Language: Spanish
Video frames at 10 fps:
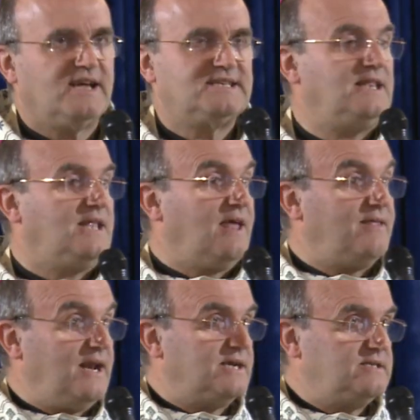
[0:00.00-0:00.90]
que es el día
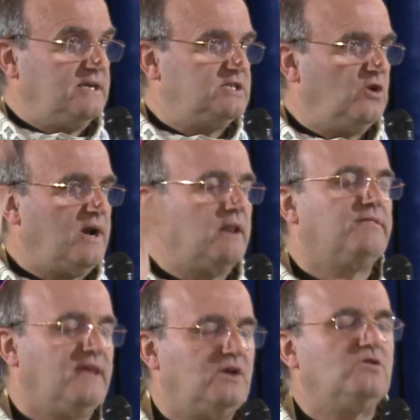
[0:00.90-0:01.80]
de la ascensión al
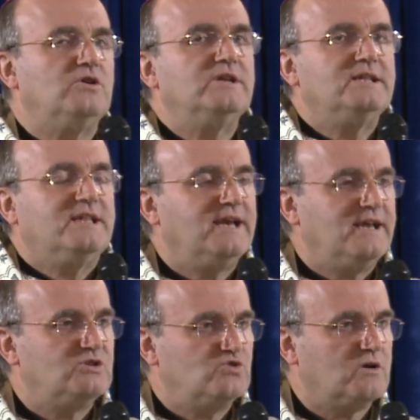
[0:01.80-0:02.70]
cielo,
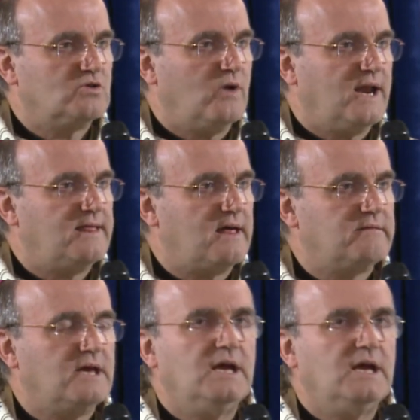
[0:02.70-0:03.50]
tienen su actualidad.